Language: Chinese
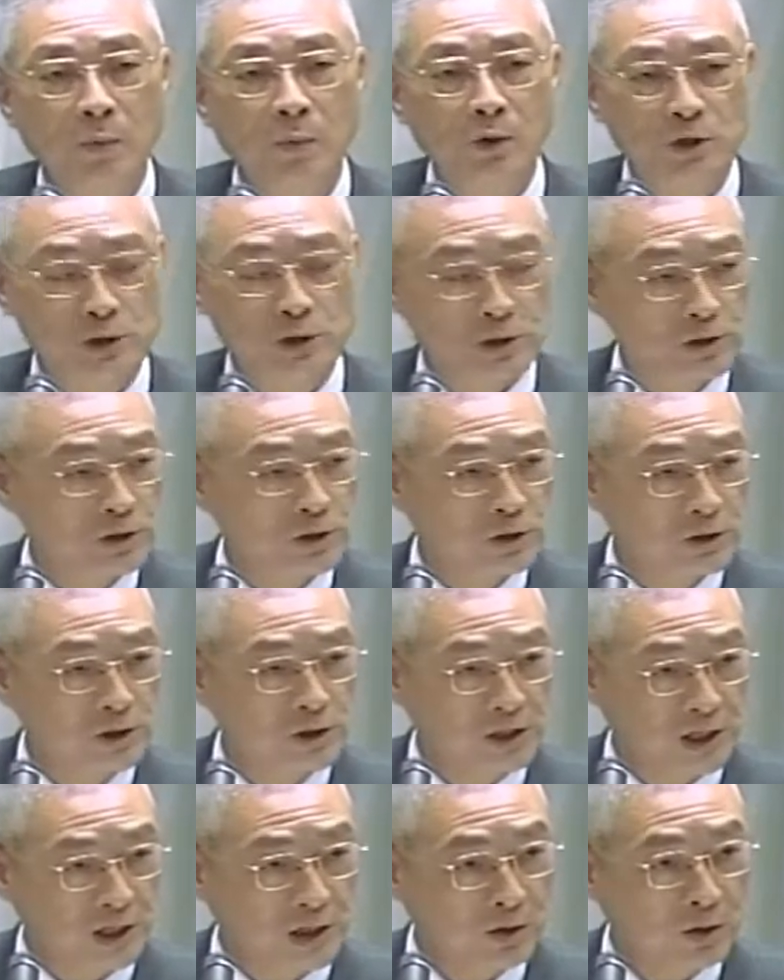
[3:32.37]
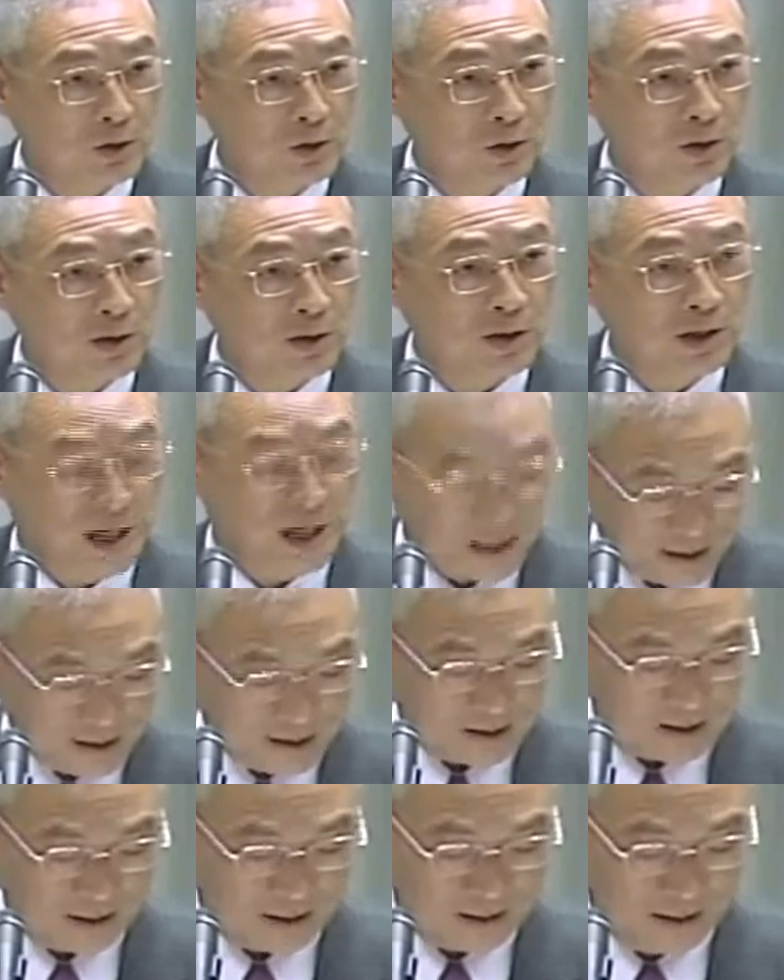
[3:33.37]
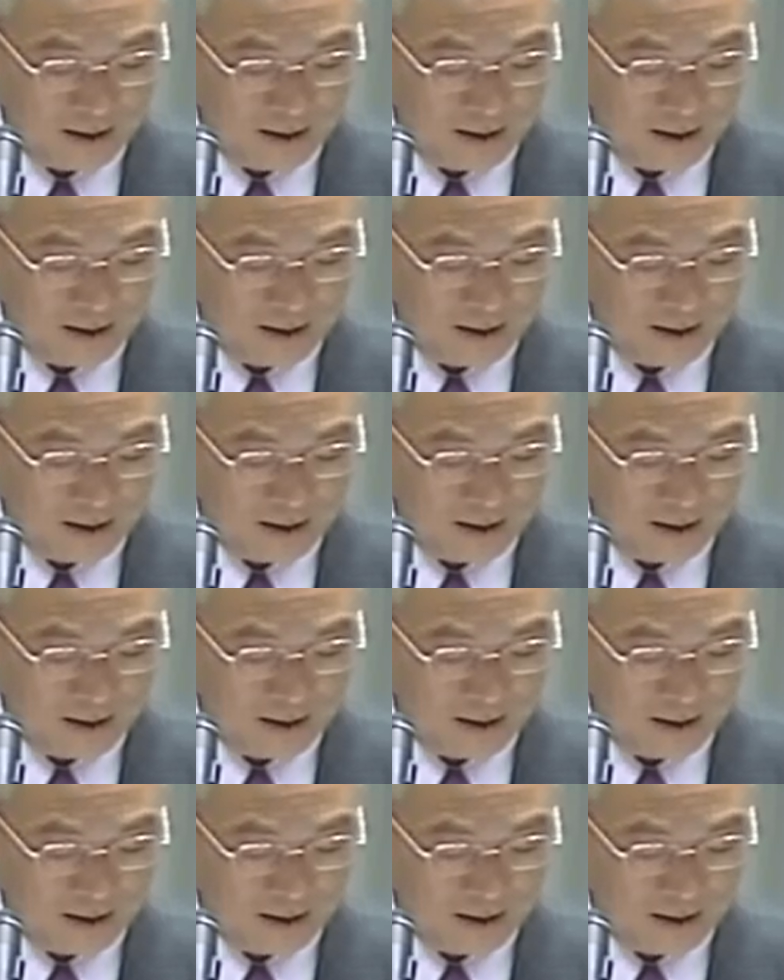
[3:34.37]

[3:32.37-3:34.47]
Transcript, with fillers: 不只是行动内阁，